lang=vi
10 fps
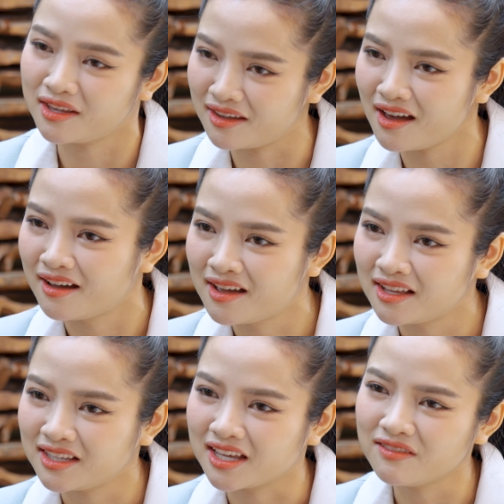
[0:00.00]
ký ạ,
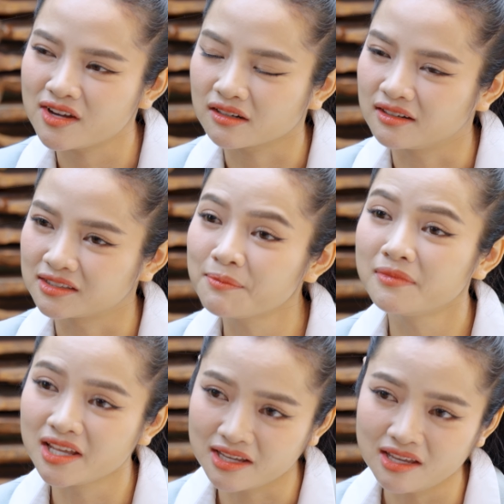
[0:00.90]
thì cái việc à,
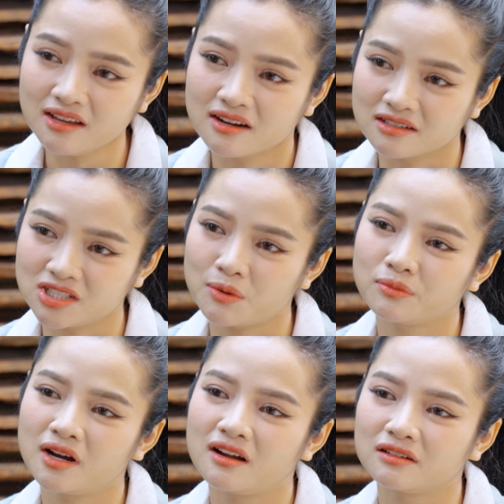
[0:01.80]
tâm lý ở
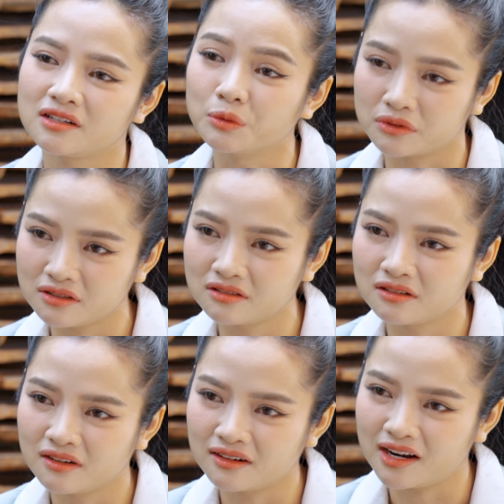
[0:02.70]
trong à, đầu tư
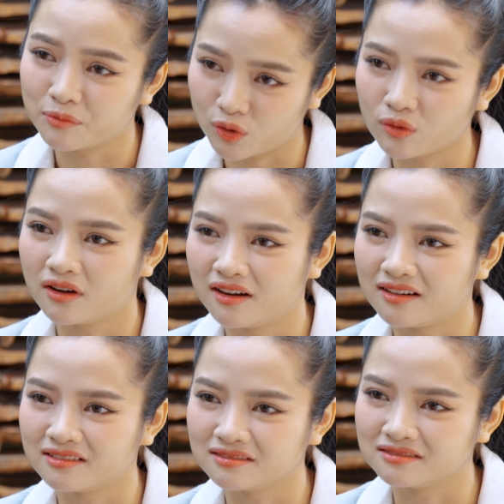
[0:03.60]
là một
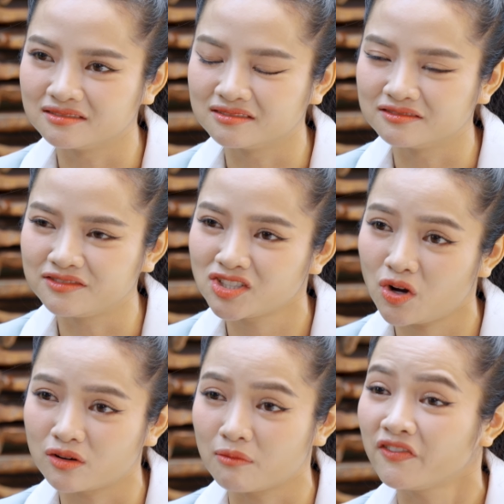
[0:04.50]
uh, vai
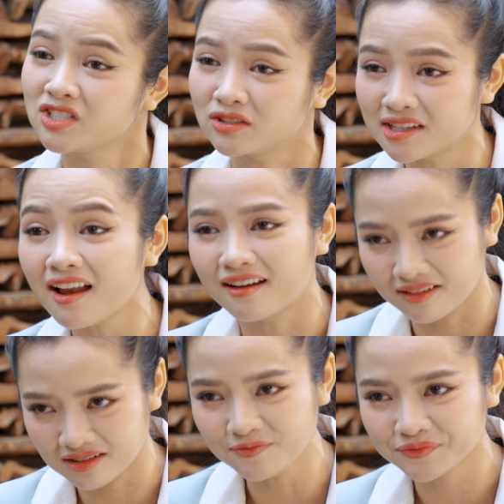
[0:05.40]
trò đóng vai trò rất là
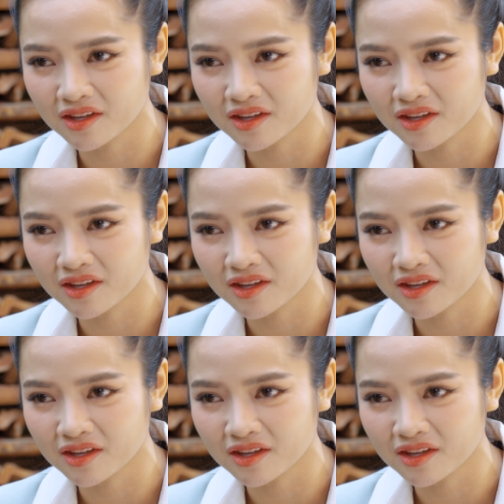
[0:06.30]
lớn